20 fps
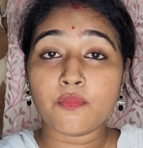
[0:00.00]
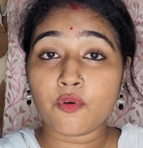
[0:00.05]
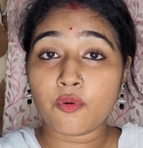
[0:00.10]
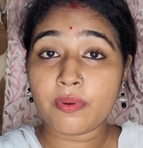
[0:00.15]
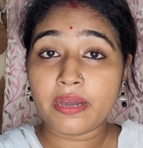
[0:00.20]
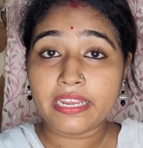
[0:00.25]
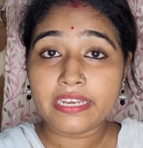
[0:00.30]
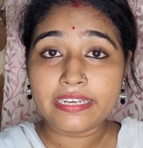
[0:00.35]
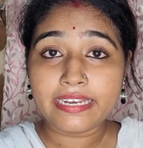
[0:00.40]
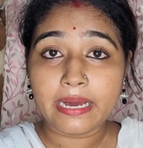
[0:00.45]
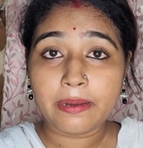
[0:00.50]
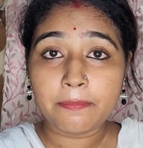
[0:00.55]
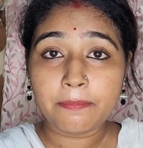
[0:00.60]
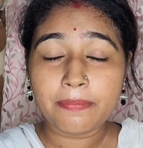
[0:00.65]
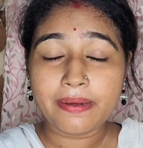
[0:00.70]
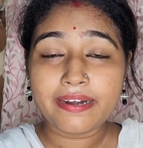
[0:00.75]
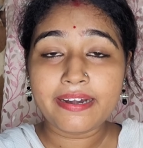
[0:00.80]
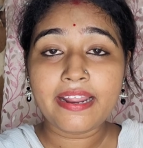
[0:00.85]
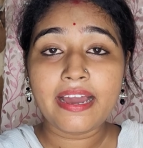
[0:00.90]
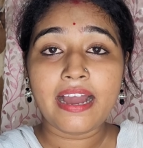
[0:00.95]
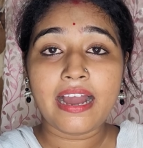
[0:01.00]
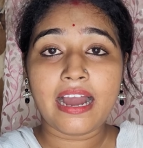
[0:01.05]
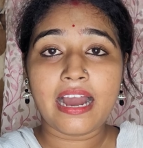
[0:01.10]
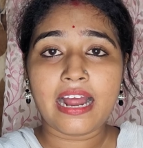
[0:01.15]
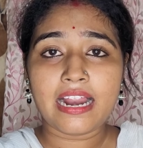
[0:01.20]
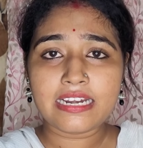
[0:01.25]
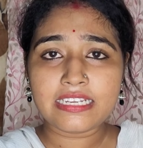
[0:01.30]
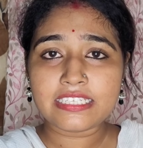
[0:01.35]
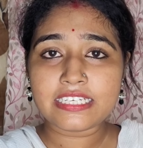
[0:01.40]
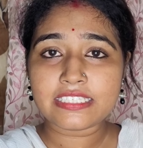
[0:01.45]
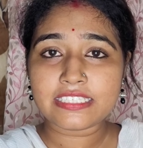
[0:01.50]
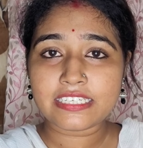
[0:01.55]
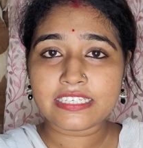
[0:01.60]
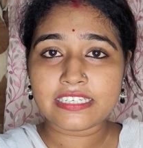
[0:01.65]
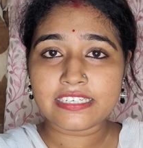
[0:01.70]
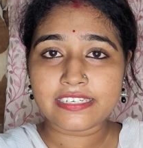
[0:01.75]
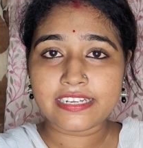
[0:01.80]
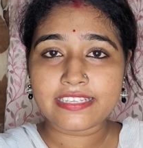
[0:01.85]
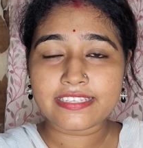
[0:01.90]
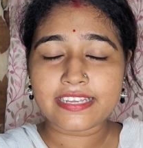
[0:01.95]
মোবাইল নাম্বার আর যা যা
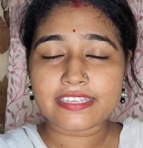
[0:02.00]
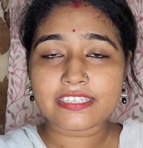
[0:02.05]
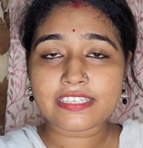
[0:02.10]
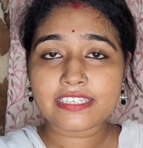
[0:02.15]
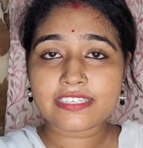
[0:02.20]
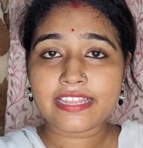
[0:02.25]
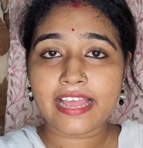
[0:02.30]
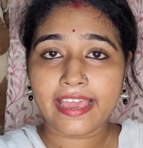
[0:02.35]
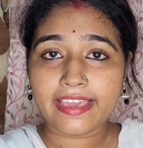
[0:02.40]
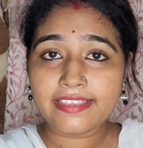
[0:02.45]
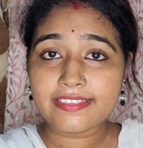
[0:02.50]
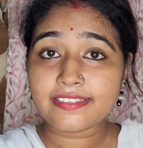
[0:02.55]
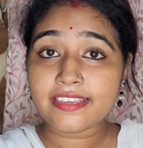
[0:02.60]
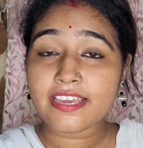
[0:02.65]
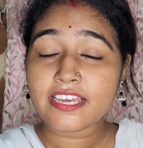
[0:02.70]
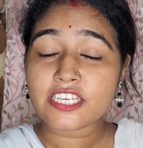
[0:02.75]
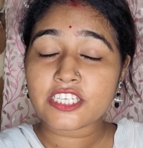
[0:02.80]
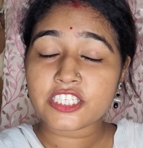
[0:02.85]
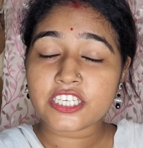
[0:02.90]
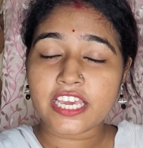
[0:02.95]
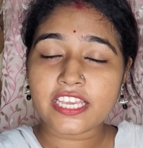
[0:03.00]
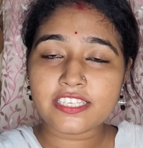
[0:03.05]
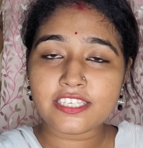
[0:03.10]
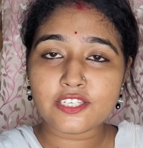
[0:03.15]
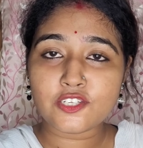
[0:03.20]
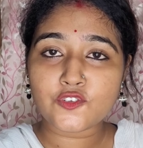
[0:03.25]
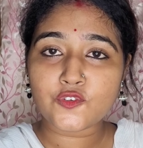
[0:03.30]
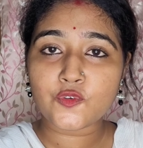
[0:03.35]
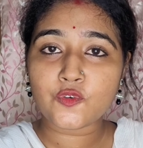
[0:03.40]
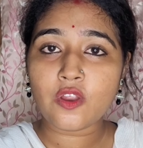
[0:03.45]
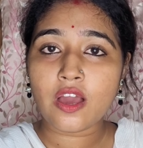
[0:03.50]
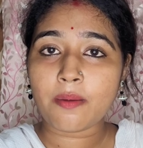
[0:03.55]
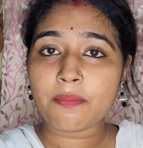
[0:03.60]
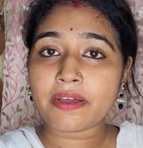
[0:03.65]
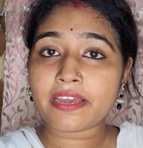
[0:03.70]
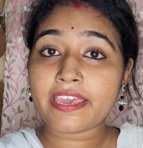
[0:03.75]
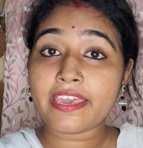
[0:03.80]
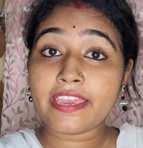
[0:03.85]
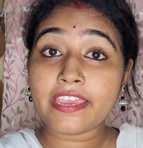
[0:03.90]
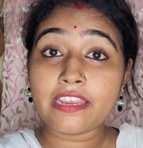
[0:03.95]
ডিটেলস আছে সাইজ সেই জিনিসগুলো
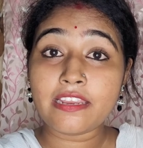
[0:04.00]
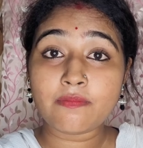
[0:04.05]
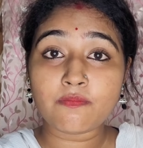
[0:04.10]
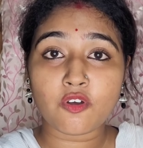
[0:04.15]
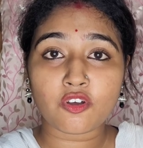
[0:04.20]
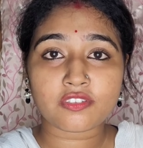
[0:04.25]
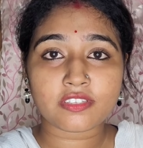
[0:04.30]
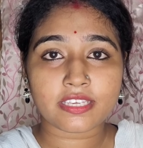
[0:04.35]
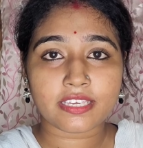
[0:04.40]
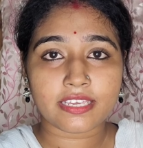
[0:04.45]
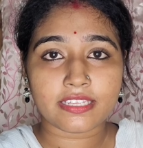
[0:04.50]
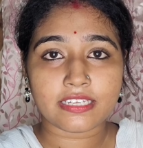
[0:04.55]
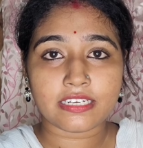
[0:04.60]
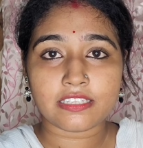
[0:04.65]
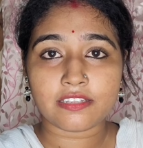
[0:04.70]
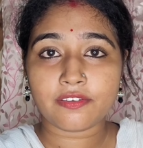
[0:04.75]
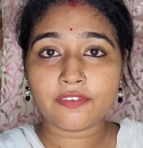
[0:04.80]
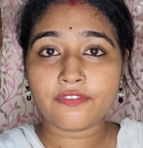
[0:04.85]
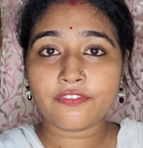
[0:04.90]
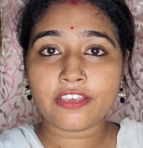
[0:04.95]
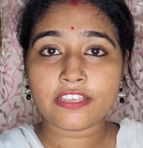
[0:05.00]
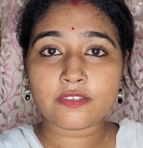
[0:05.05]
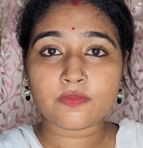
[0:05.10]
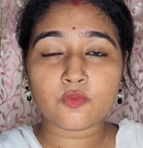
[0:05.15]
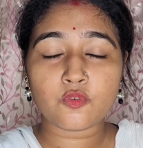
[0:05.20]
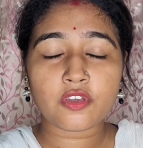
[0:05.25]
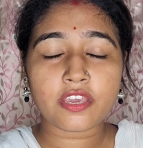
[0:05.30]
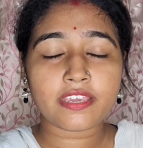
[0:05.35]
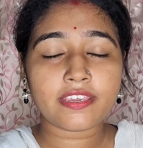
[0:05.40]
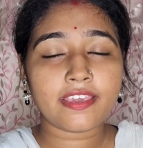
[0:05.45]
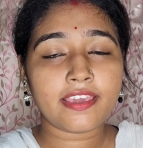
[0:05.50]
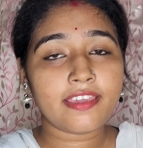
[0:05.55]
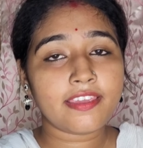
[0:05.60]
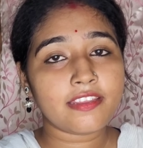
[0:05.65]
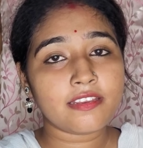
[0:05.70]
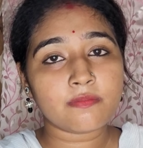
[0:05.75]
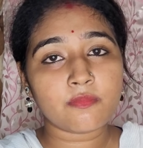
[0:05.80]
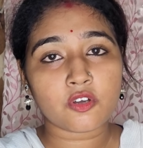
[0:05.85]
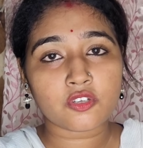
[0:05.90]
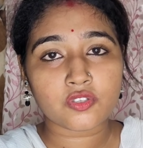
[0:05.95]
আমাকে ইনবক্সে গিয়ে জানতে হবে ফেসবুকে গিয়ে
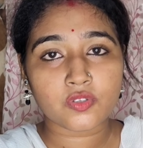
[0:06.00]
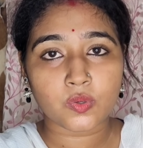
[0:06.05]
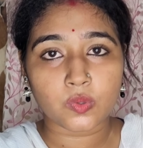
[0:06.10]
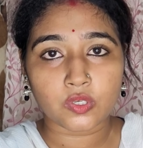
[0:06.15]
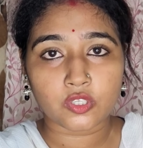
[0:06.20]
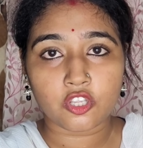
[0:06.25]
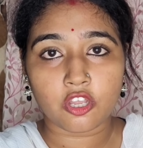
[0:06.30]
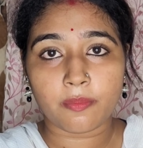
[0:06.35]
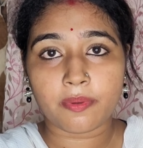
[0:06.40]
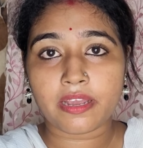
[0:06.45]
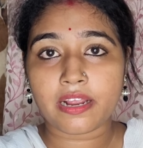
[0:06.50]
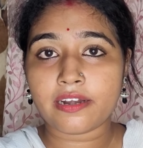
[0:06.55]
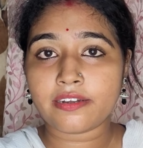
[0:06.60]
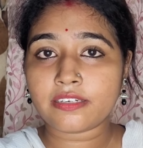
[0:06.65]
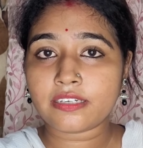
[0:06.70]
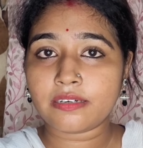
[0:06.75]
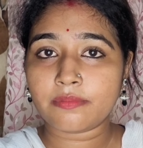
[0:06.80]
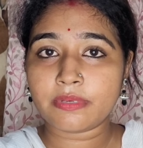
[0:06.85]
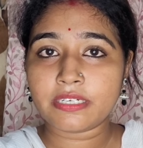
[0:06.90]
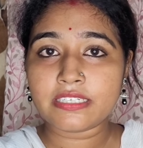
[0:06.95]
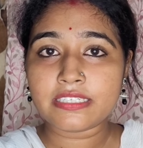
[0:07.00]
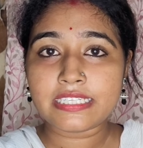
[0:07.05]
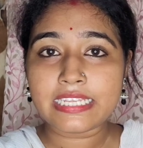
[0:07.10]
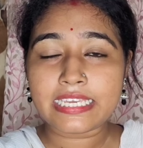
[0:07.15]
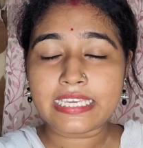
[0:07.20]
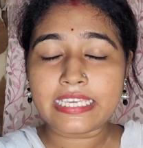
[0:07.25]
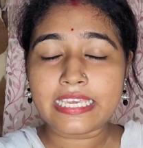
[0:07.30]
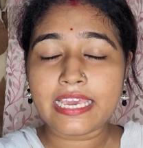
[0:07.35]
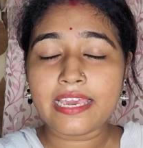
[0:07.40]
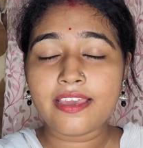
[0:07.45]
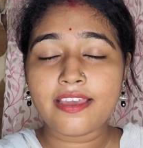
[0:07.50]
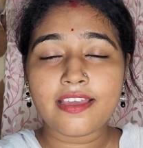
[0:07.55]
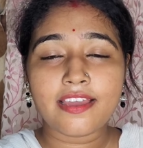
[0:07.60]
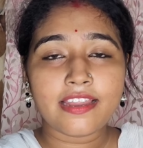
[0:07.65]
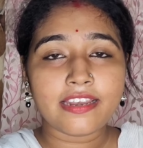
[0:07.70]
ইনবক্স করতে হবে কারণ কমেন্টসে গিয়ে